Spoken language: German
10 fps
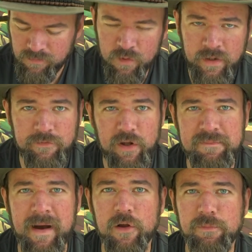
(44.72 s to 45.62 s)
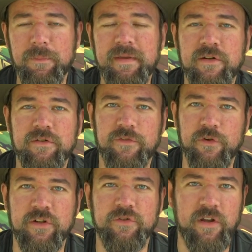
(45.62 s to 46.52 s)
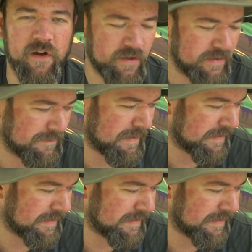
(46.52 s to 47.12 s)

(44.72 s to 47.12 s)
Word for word: Und ich wollte es mal ausprobieren und das wird natürlich auch noch in einem